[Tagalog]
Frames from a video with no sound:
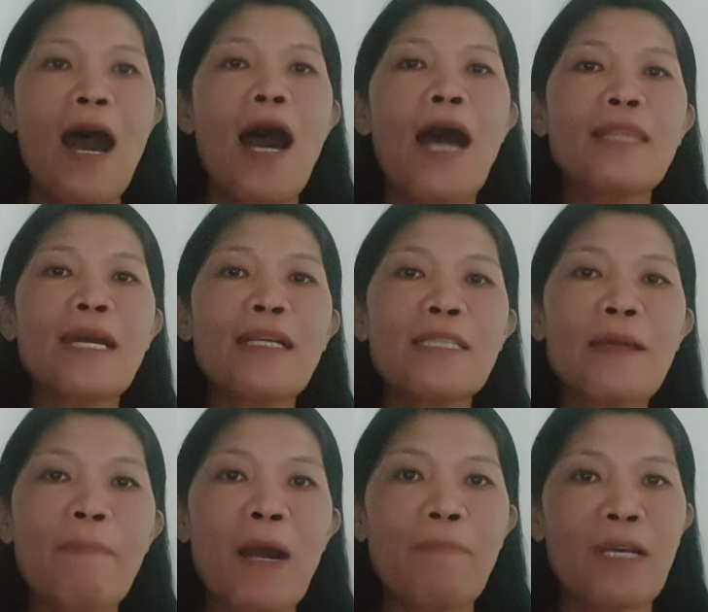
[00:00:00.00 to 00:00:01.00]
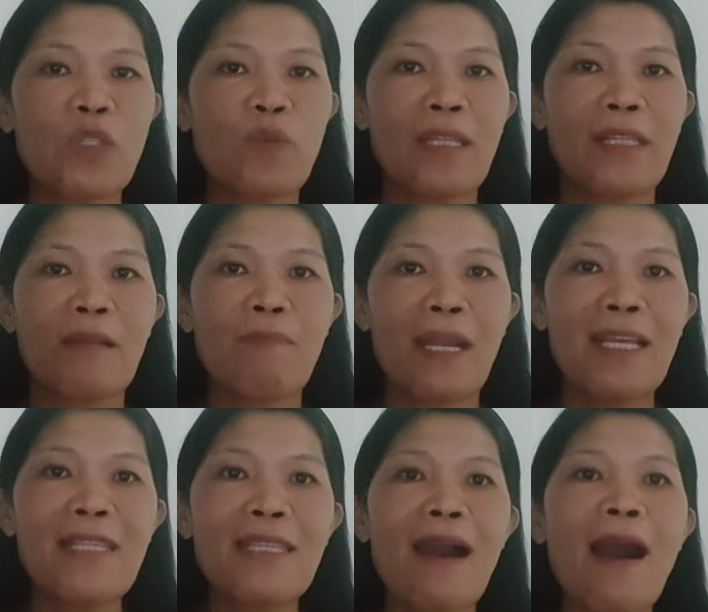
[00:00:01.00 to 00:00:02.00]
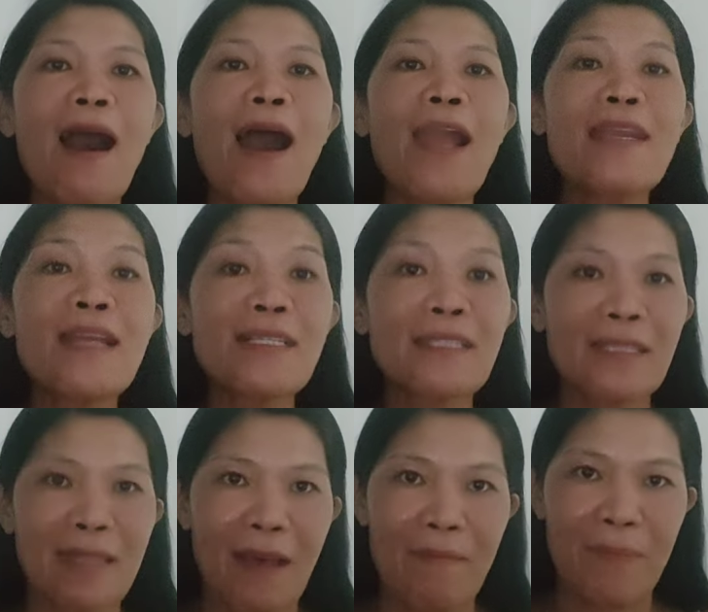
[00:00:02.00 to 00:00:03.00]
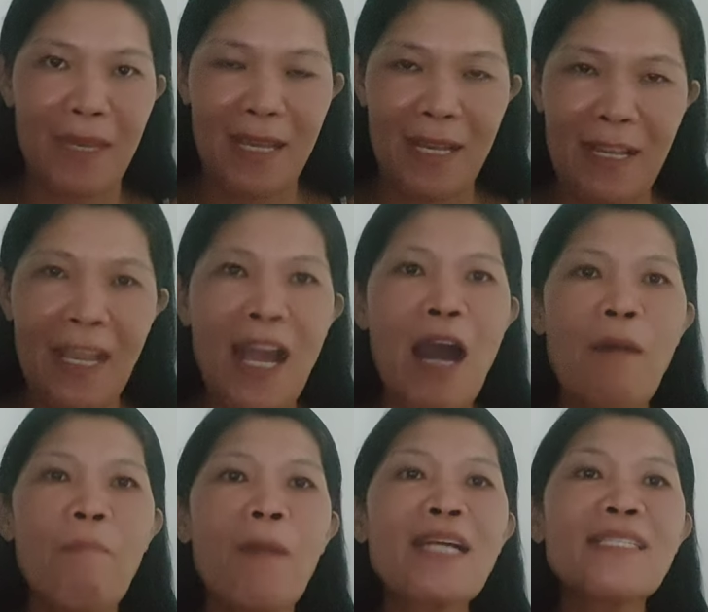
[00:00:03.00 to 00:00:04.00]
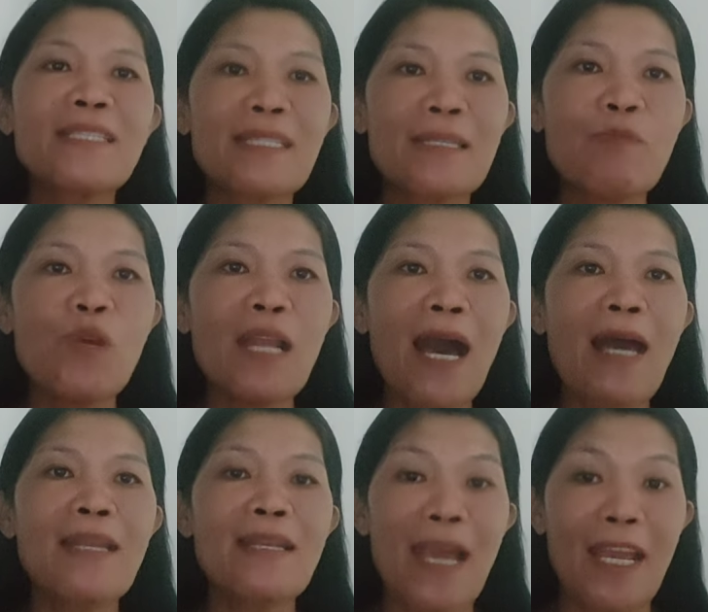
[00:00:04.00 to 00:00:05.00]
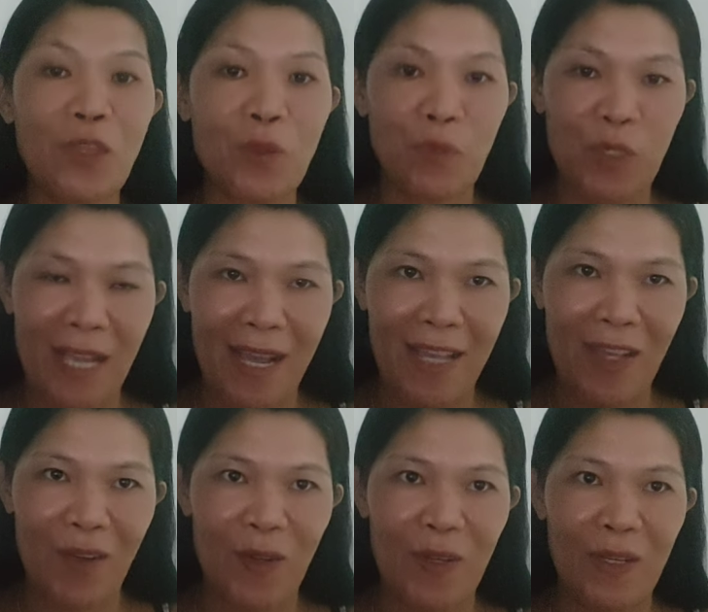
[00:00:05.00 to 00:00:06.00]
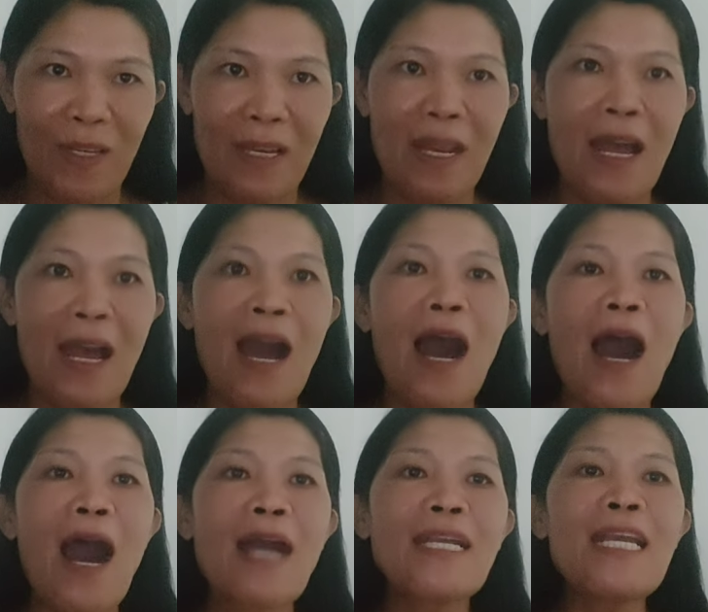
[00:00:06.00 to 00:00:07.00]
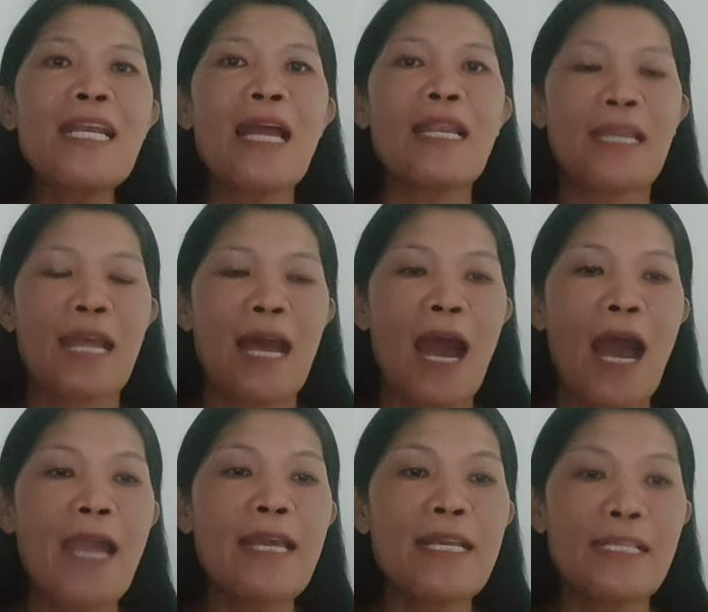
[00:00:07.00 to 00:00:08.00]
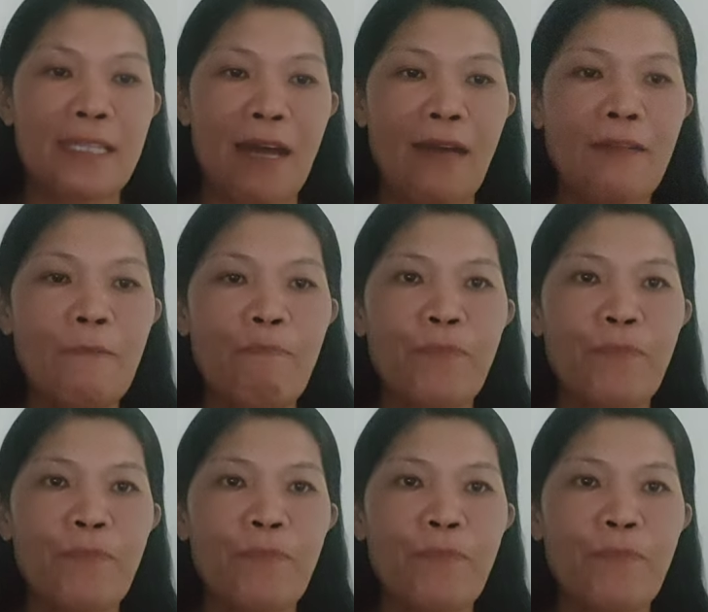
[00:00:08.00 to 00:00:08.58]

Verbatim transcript: at ang isa pang maswerteng balita ay nagsasabing magsasimula na ito sa ngayon. Ang ilan ay isang,